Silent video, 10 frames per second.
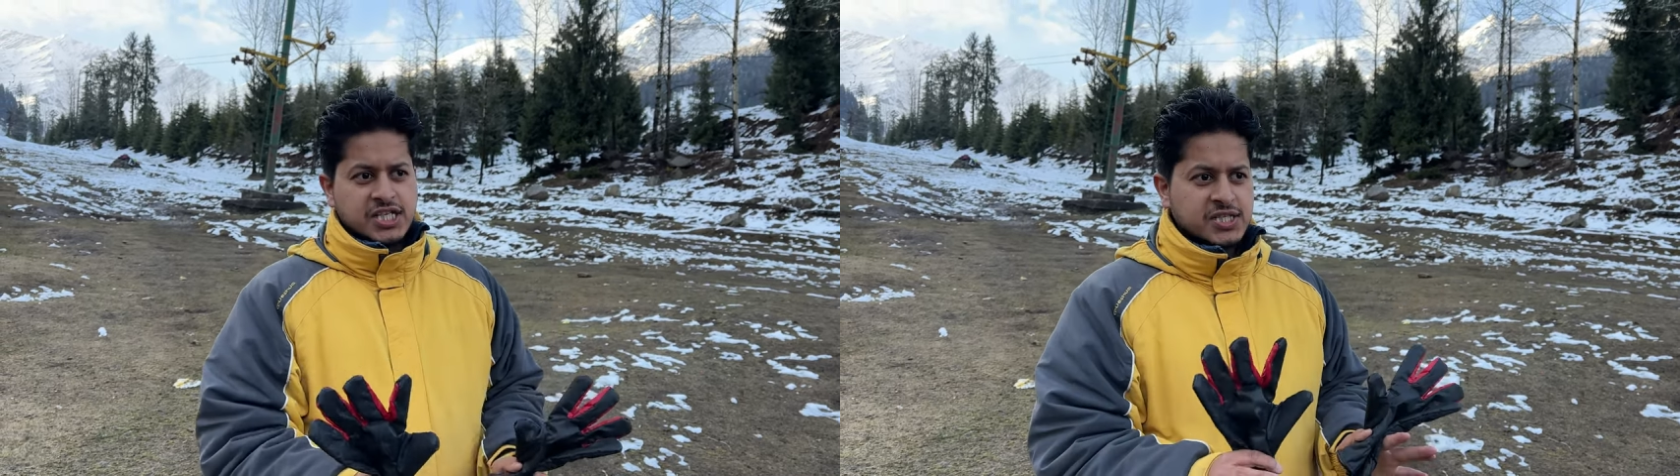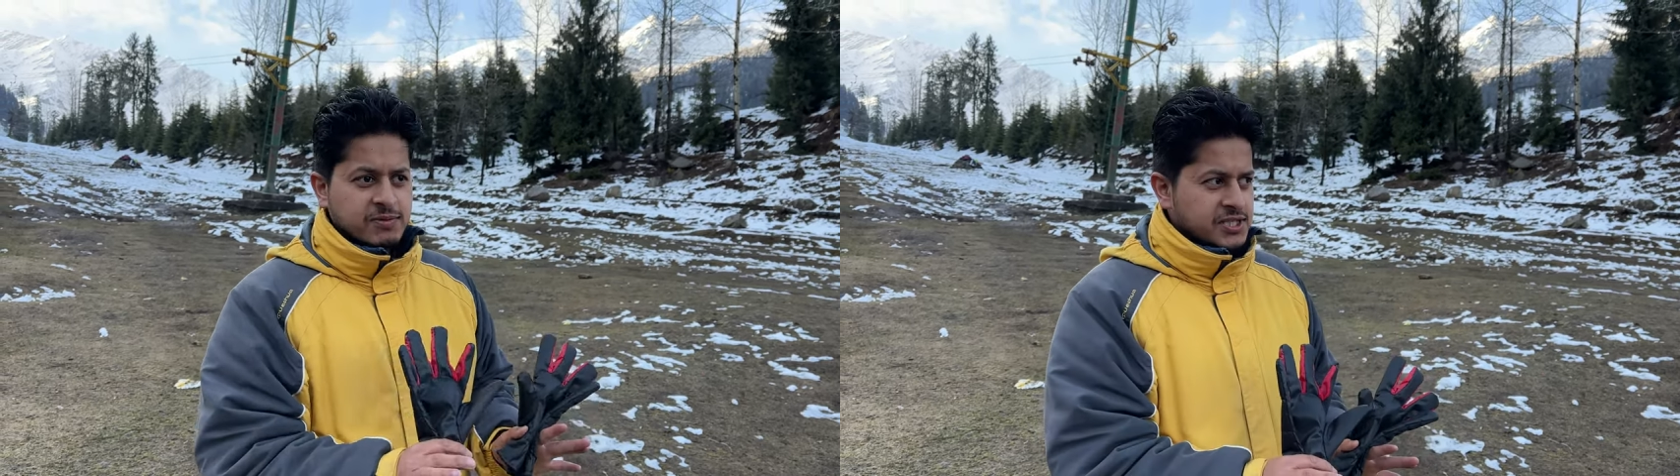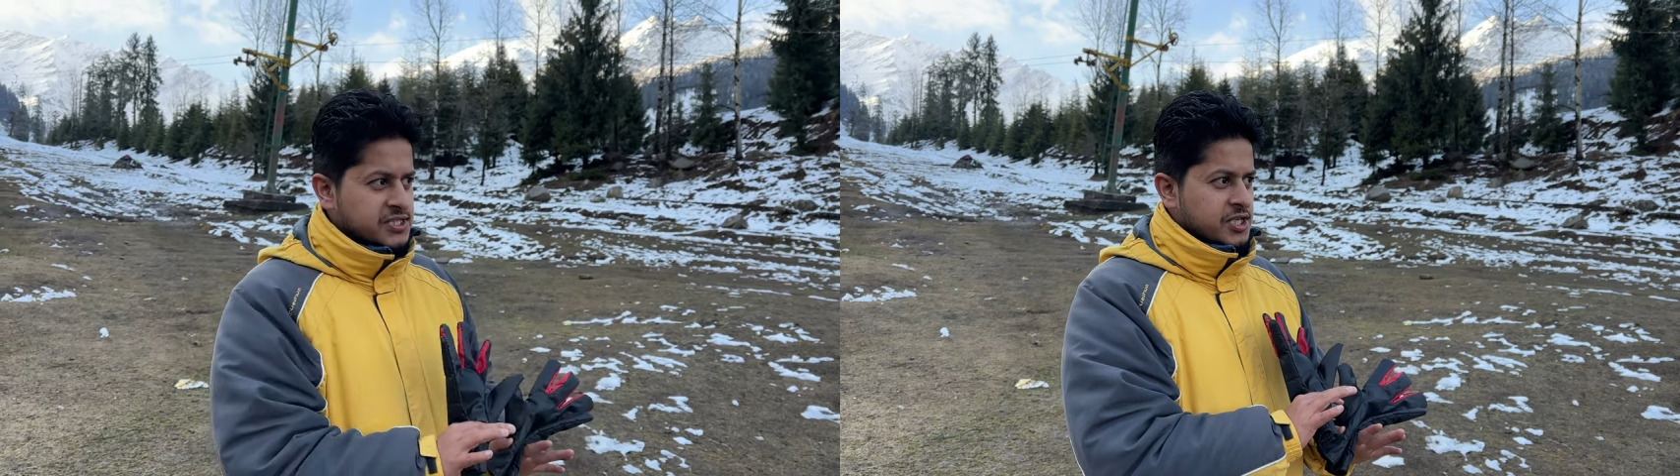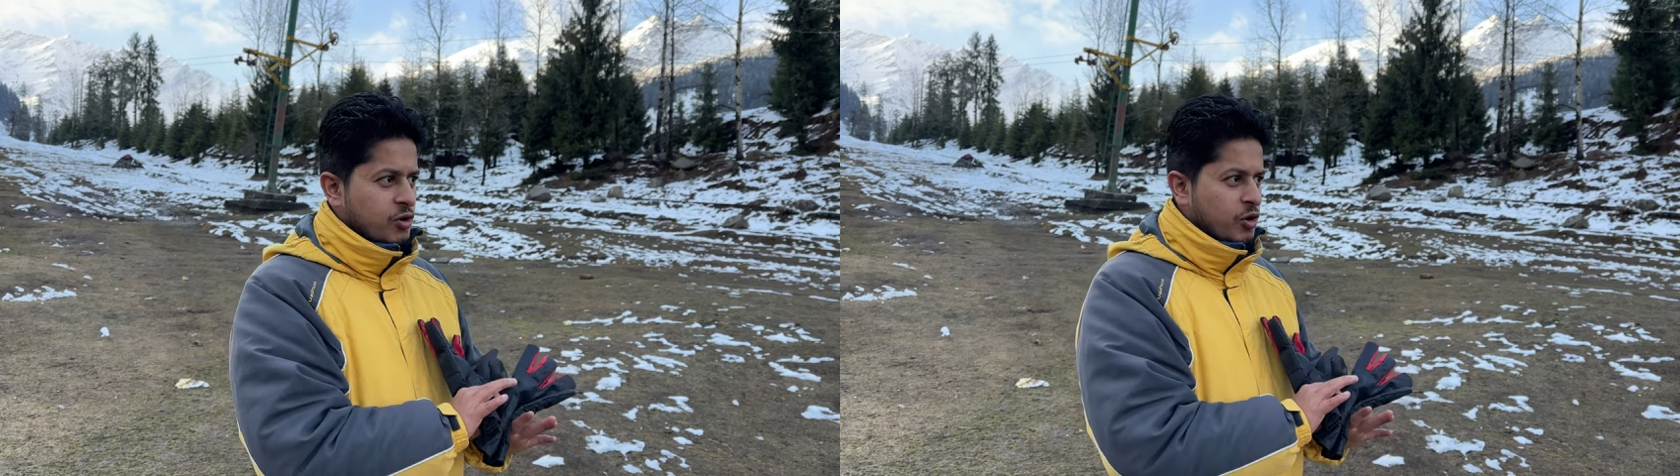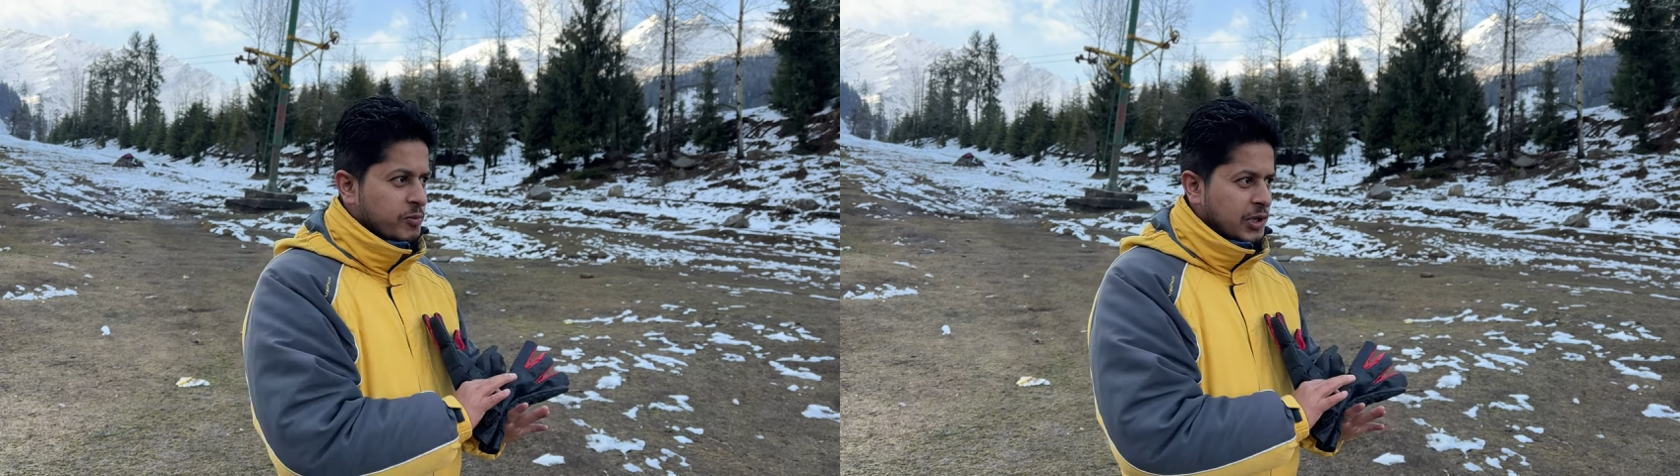जिस वजह से
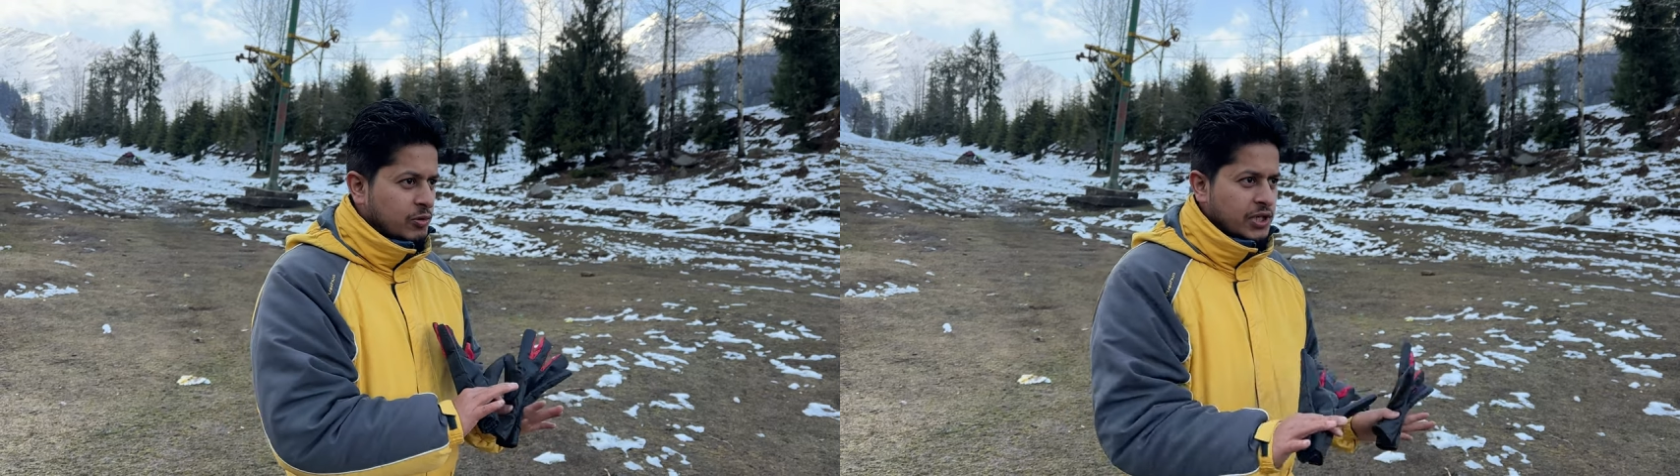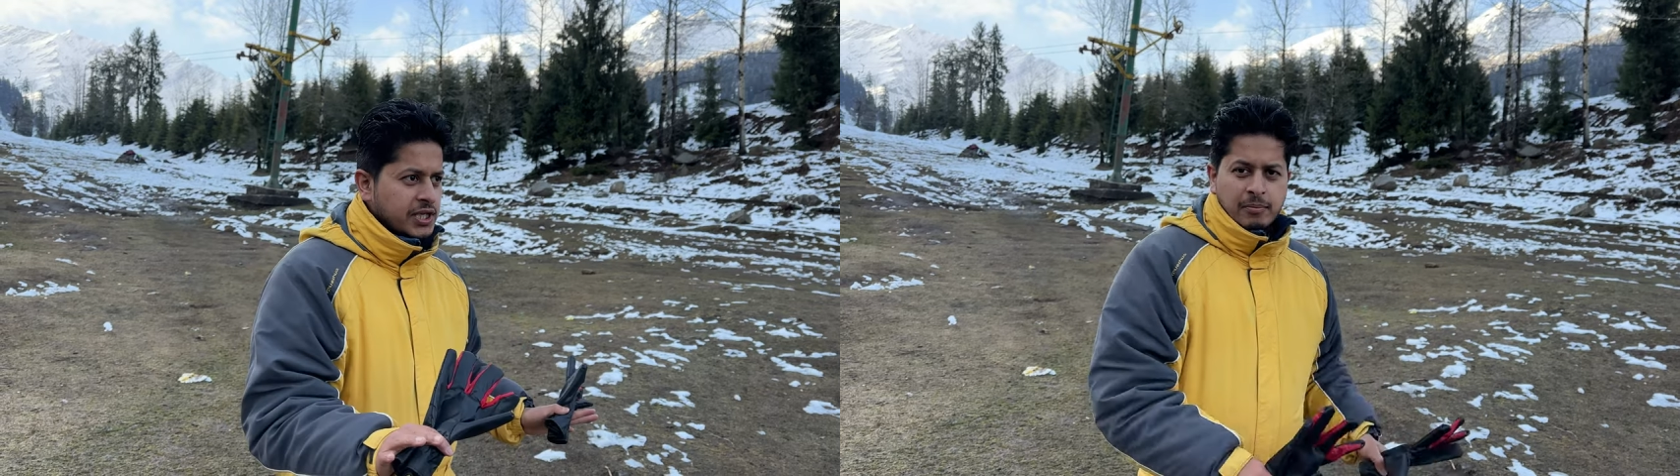रोड बिल्कुल ही